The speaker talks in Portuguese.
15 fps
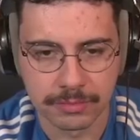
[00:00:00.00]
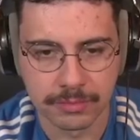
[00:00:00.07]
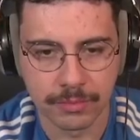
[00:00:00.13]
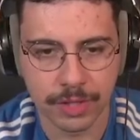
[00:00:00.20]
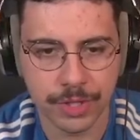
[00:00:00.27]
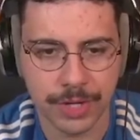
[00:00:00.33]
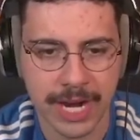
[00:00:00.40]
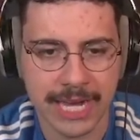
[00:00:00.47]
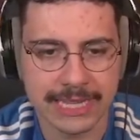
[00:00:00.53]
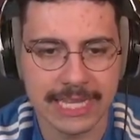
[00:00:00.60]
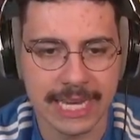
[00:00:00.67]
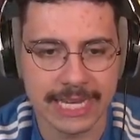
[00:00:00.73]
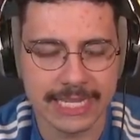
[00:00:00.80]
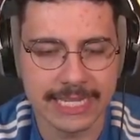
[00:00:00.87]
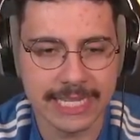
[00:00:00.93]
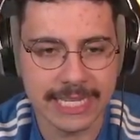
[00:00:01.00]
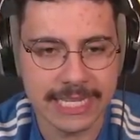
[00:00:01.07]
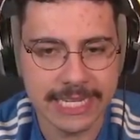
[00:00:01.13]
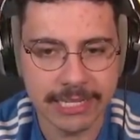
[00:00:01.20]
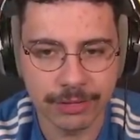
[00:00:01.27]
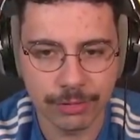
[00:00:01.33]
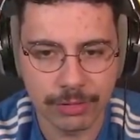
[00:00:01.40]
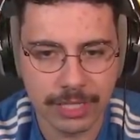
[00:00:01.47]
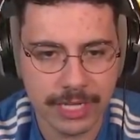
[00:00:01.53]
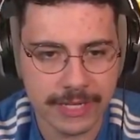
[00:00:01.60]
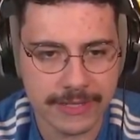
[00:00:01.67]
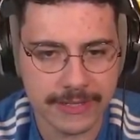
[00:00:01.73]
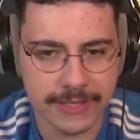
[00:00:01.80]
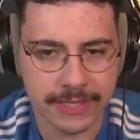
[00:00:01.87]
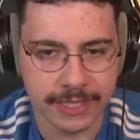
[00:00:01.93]
Boa jogada. Que lindo
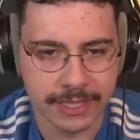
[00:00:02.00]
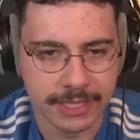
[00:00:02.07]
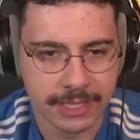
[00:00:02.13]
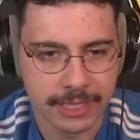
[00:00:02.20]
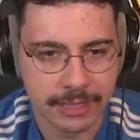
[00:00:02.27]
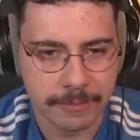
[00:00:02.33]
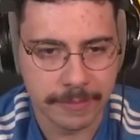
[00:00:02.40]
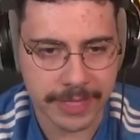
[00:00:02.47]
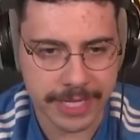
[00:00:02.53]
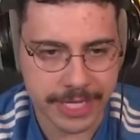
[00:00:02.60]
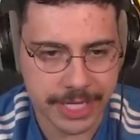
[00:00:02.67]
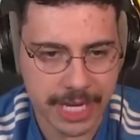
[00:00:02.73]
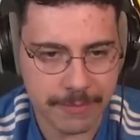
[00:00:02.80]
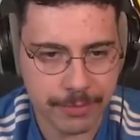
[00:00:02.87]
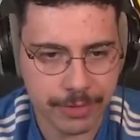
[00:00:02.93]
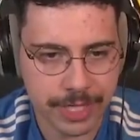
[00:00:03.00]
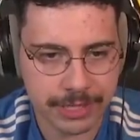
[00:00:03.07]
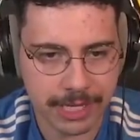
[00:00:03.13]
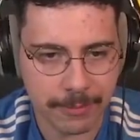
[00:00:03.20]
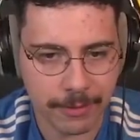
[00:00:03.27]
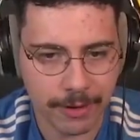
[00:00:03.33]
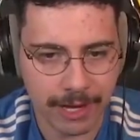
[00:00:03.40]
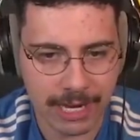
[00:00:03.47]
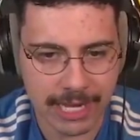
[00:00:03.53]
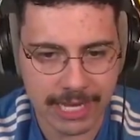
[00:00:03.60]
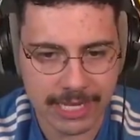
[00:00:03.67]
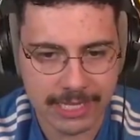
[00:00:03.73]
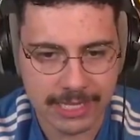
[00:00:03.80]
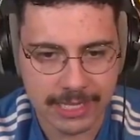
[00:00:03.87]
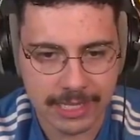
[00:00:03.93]
lance. Pentei bonita a bola.
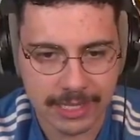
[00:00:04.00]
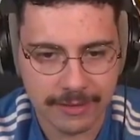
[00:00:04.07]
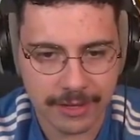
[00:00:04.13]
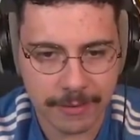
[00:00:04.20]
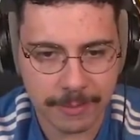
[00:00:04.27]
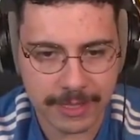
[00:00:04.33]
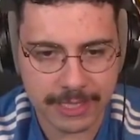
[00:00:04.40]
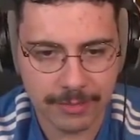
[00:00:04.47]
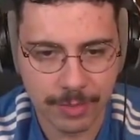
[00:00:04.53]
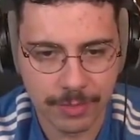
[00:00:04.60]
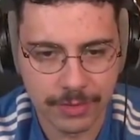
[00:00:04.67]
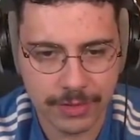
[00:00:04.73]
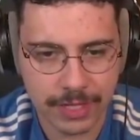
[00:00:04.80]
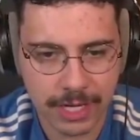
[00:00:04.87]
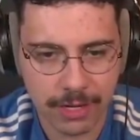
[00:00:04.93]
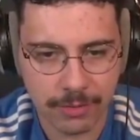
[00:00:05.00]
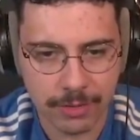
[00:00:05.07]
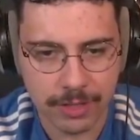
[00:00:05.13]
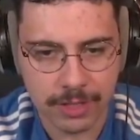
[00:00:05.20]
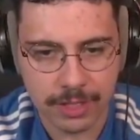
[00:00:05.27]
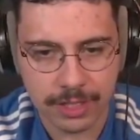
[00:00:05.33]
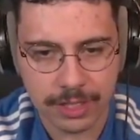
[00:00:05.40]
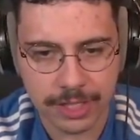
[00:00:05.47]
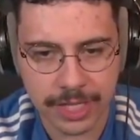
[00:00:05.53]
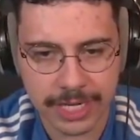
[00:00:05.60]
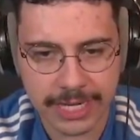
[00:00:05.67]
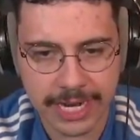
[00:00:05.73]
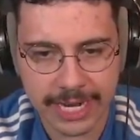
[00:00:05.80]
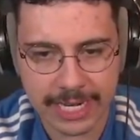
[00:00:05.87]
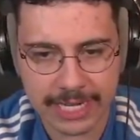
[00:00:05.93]
Vem pra cima, Musão. Já
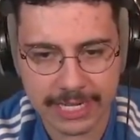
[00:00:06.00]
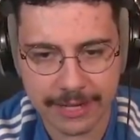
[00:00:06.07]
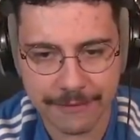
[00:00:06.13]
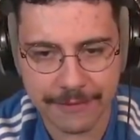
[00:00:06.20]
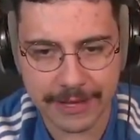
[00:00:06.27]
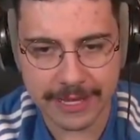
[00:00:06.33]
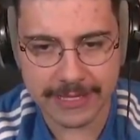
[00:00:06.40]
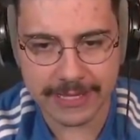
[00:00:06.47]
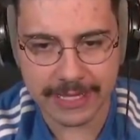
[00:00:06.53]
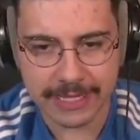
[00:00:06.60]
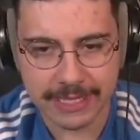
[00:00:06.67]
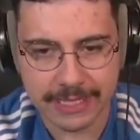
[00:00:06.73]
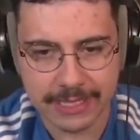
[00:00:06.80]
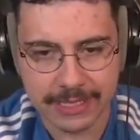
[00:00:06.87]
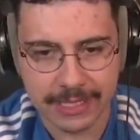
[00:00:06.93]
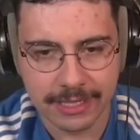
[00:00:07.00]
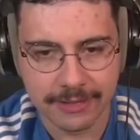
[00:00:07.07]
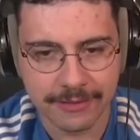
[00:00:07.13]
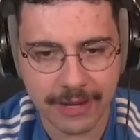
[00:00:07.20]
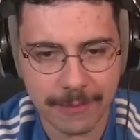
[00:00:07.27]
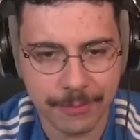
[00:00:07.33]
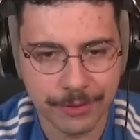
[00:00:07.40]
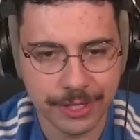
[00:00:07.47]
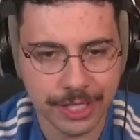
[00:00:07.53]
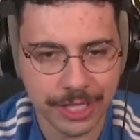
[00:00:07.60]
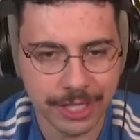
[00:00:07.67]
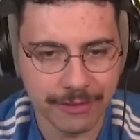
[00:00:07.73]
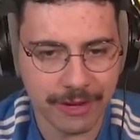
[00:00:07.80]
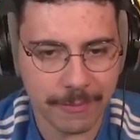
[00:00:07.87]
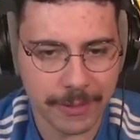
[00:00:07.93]
encara ali a defesa. Vai pro
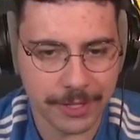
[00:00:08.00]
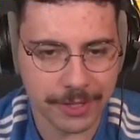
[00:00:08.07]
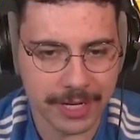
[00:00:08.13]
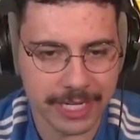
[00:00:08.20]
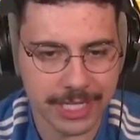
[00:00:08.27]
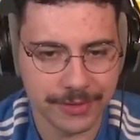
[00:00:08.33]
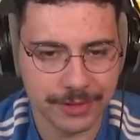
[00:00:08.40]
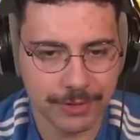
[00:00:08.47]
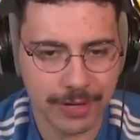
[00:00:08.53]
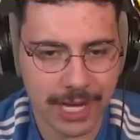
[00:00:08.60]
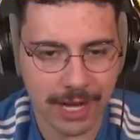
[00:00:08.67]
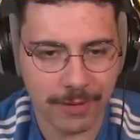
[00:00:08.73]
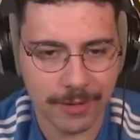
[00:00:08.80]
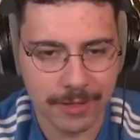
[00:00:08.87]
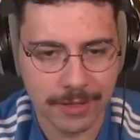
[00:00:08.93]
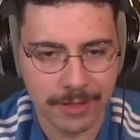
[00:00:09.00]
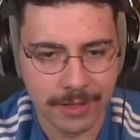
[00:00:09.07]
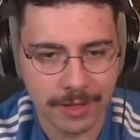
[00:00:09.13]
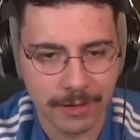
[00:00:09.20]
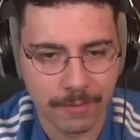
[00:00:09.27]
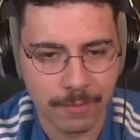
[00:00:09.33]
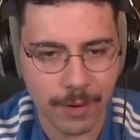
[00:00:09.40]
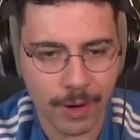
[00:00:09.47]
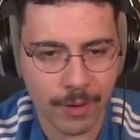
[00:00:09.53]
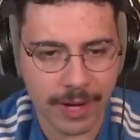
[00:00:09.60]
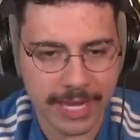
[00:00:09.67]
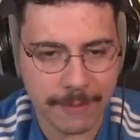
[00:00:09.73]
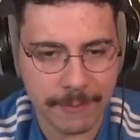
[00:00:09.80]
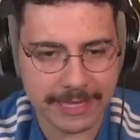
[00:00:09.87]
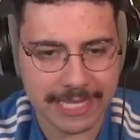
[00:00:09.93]
giro, vai pra jogada individual. Boa,
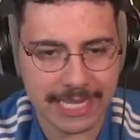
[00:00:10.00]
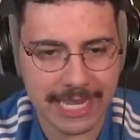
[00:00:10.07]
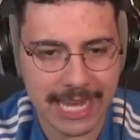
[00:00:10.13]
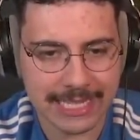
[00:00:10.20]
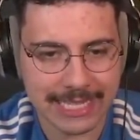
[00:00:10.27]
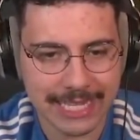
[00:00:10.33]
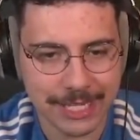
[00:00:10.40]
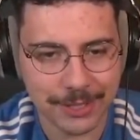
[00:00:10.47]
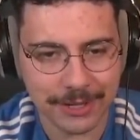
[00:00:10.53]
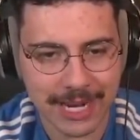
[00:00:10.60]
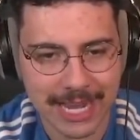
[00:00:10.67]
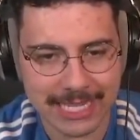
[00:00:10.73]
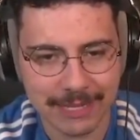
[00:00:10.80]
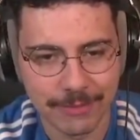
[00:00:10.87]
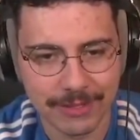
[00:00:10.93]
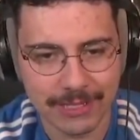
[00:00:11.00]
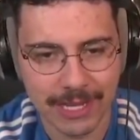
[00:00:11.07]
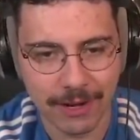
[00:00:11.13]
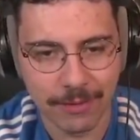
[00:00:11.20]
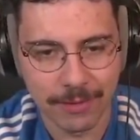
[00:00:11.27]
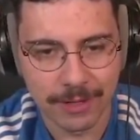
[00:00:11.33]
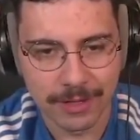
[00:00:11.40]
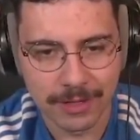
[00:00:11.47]
que pedalada, que jogada, Musão.